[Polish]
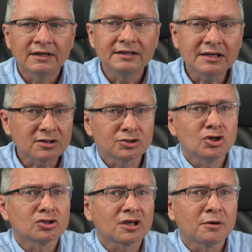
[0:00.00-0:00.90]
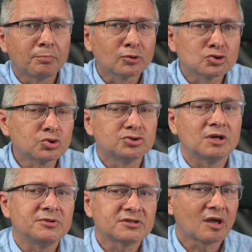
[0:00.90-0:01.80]
Jeśli chodzi o takie poczucie
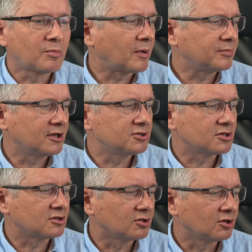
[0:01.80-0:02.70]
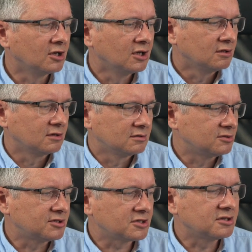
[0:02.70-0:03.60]
pisania po papierze, to
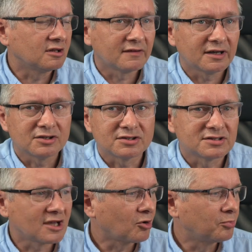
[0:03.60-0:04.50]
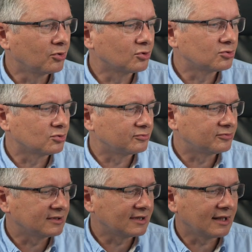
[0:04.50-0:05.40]
Zdecydowanie 0
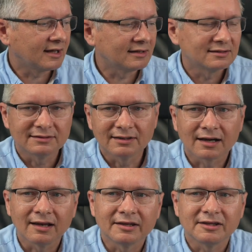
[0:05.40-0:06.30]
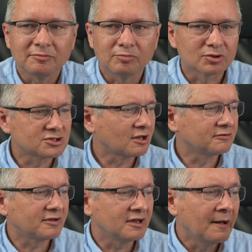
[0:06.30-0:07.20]
punktów dla naklejki
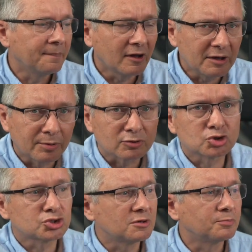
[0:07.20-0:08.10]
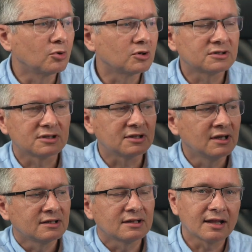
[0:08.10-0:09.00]
buksowej, no i po 3 punkty
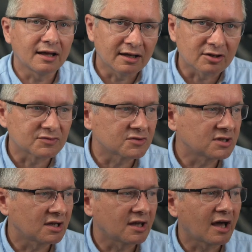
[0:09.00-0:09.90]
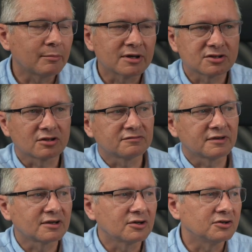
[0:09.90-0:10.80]
dla rozwiązania
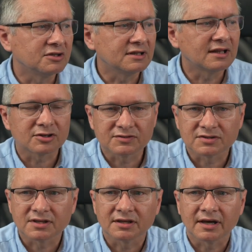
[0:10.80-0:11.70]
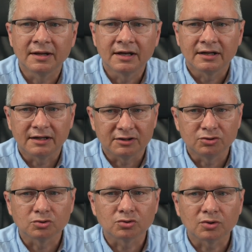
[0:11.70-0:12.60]
Amazonowego i dla rozwiązania e,
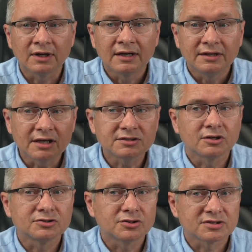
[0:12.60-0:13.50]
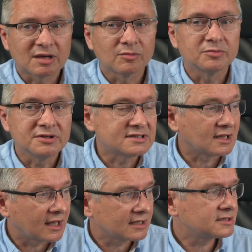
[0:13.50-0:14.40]
Dudru. Jeśli chodzi o samą
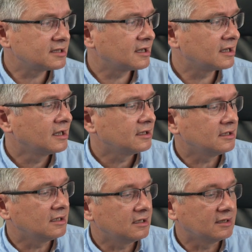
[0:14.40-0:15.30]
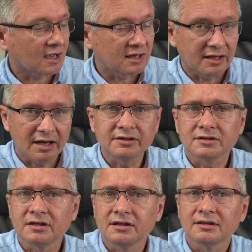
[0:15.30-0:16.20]
instalację i naklejanie
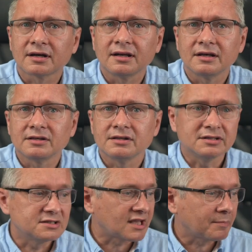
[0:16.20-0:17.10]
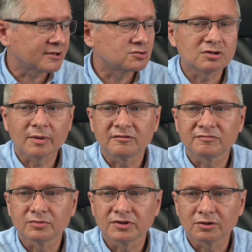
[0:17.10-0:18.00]
tej naklejki, zapas, który mamy w
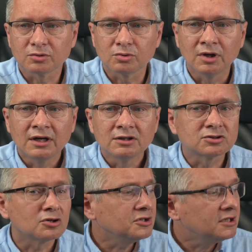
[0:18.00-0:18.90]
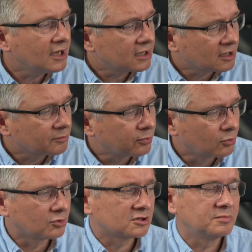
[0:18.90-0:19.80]
pudełku, no to jeden
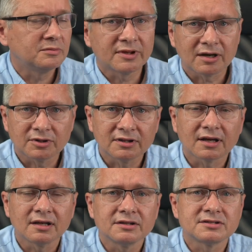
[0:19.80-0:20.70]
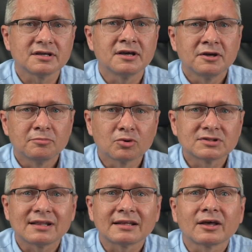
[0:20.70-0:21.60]
punkt bym dał tej naklejce
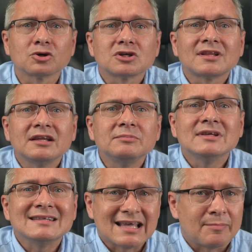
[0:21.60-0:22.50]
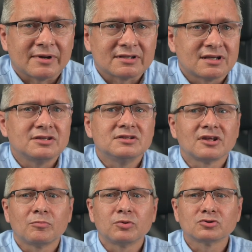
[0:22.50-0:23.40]
buksa, dlatego że dali mi zapas. Za nic
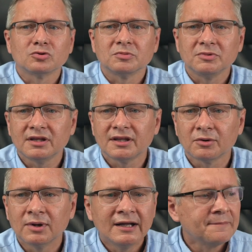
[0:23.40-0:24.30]
innego punktu bym nie dał.